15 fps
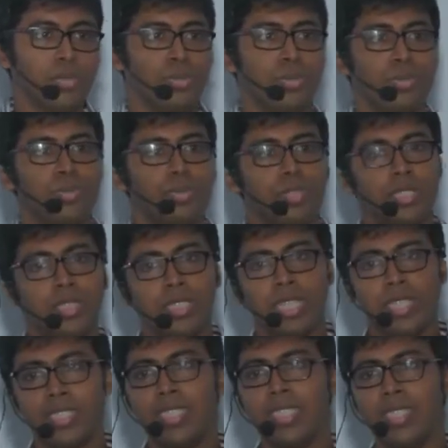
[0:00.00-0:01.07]
তো
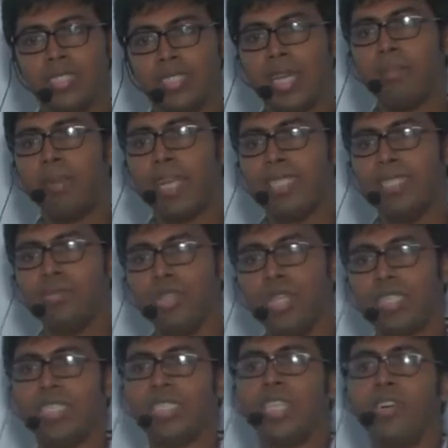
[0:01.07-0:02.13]
সে তার বাকি
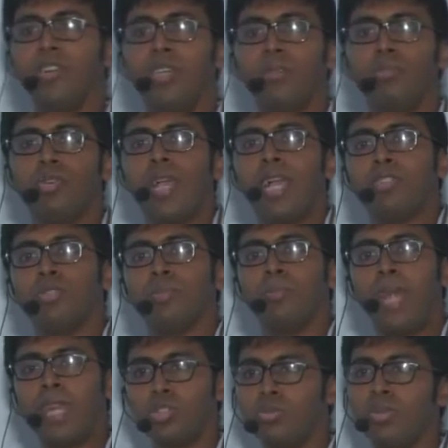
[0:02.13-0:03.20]
এটা চেষ্টা করে এবং একজন
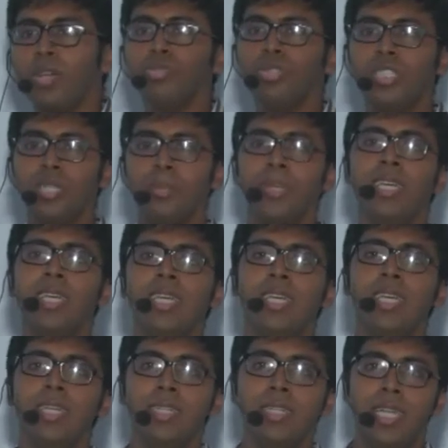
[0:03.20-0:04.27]
ব্যর্থ মানুষ হিসেবে
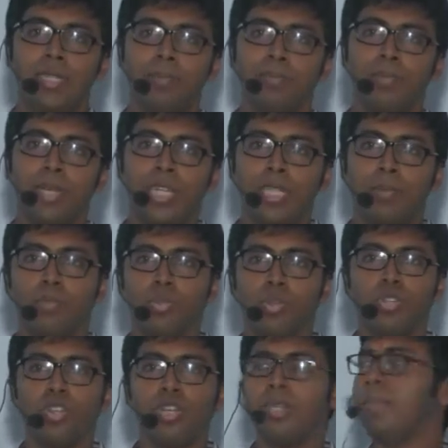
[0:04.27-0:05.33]
একটা
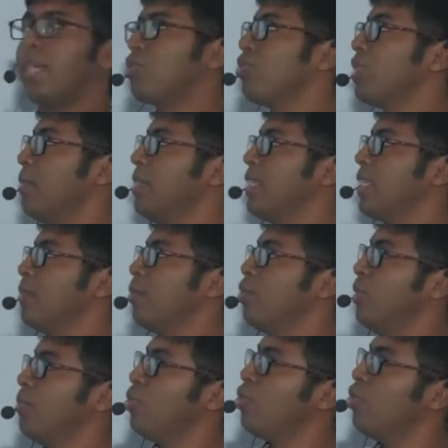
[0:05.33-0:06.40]
পনেরো টনের ব্যর্থতা আমি এটাকে
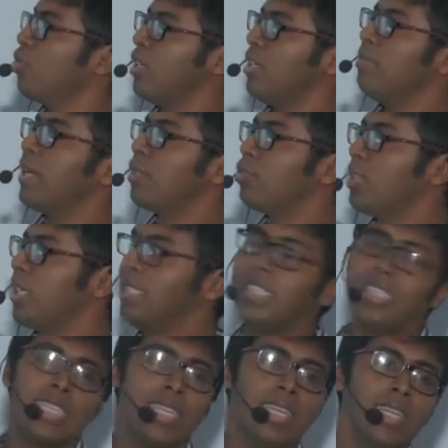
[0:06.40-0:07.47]
বলি পনেরো টনের ব্যর্থতা
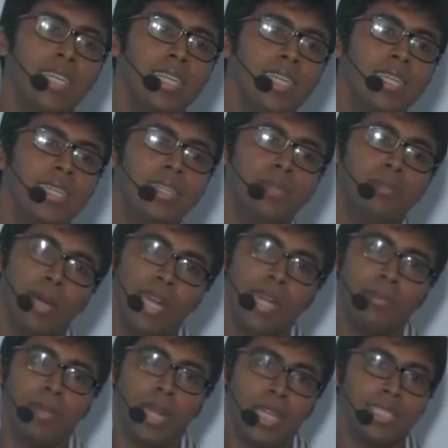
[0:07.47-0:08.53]
নিয়ে সে
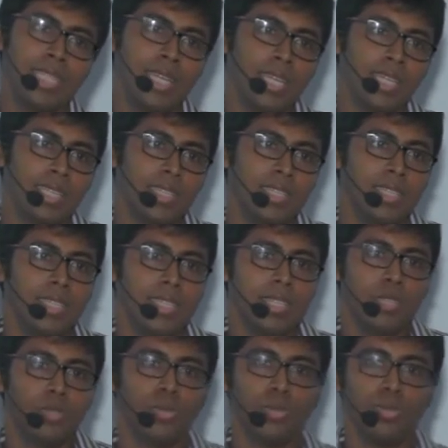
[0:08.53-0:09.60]
মারা যায় আর কি
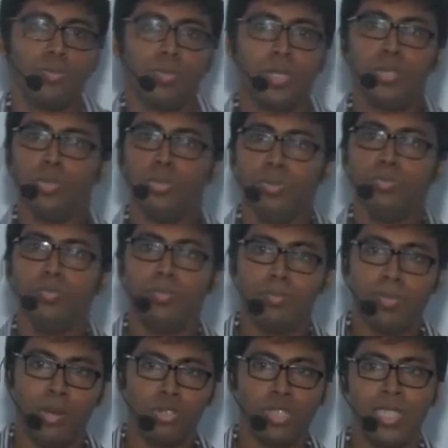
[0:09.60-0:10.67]
তো কিন্তু
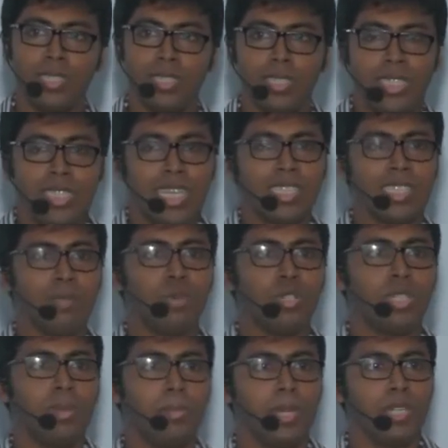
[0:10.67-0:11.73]
মানুষের ইতিহাসের
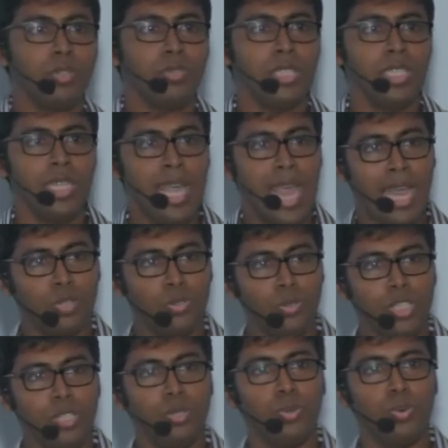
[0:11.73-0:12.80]
মজার ব্যাপারটা হচ্ছে
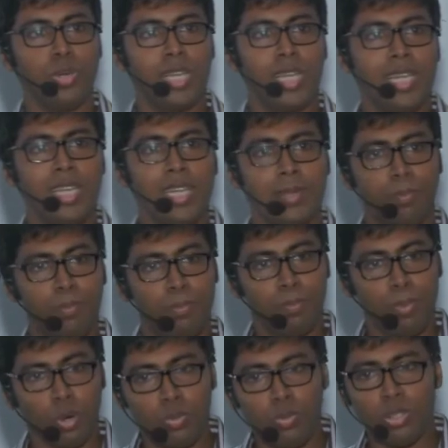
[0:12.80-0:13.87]
একজন কিছু করে গেলে
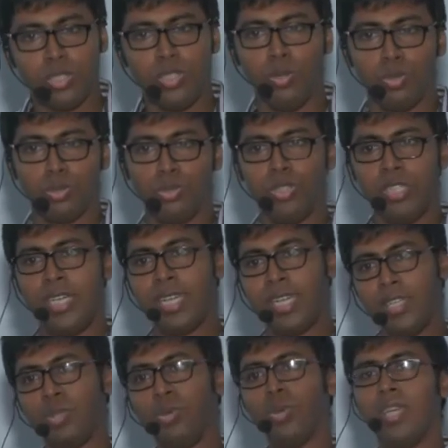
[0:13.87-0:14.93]
পরবর্তী লোকজন
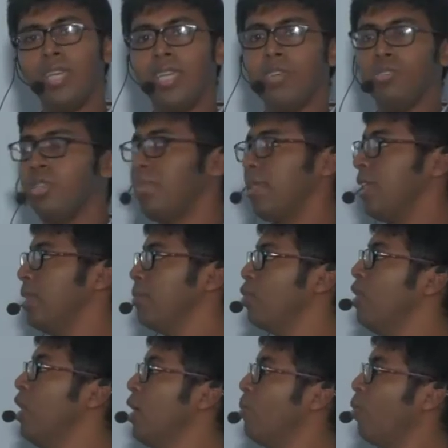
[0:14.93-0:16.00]
সেটাকে ধরে এগোতে পারে
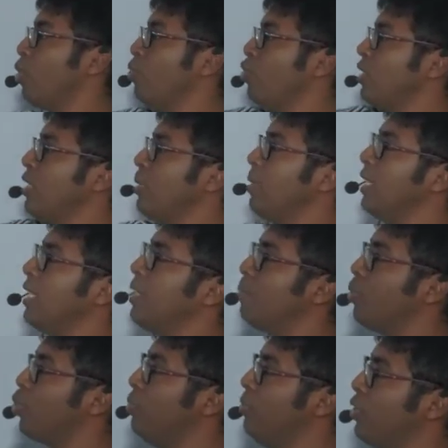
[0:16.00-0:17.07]
এবং পরবর্তীতে আমরা দেখি
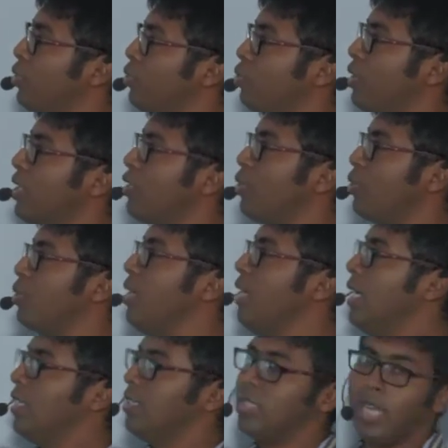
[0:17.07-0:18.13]
প্রথম বিশ্বযুদ্ধে যখন
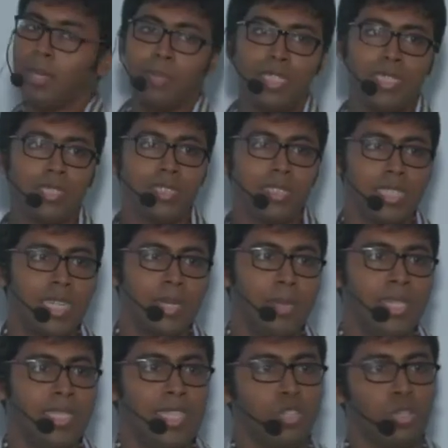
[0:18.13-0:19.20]
জার্মান
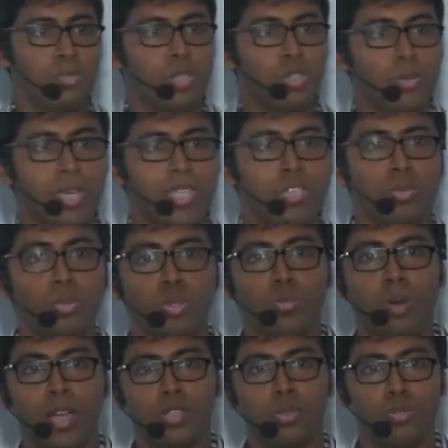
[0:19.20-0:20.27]
সেনাবাহিনীরা যখন মিত্র বাহিনীর উপর
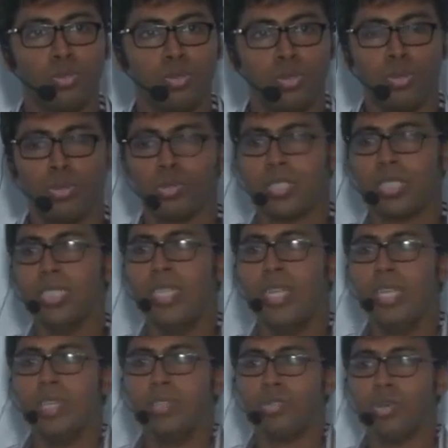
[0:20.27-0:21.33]
খুব আক্রমণ শুরু করছে
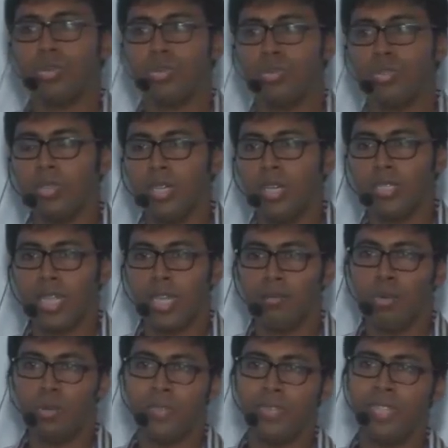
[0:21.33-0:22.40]
তখন তারা
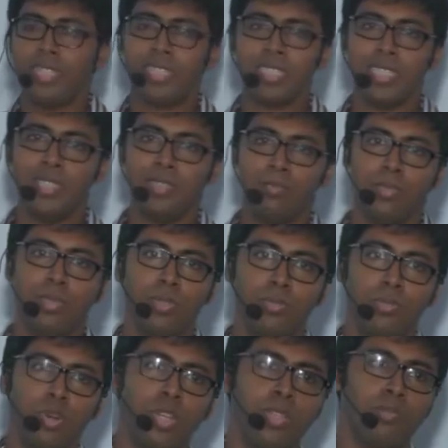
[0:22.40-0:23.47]
বোমা ফেলতেছে
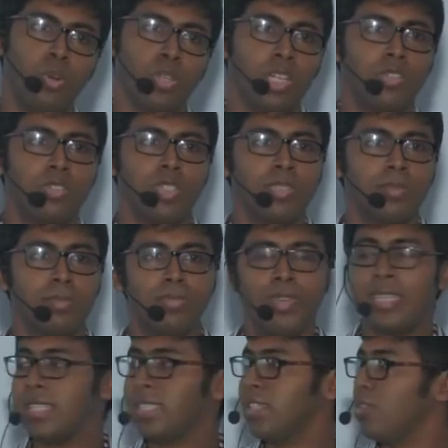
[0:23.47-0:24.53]
অনেক মোটর
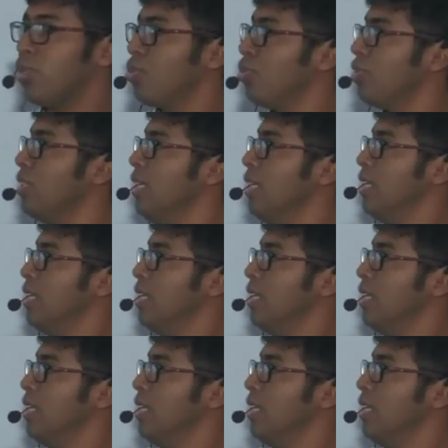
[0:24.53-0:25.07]
ফেলতেছে তখন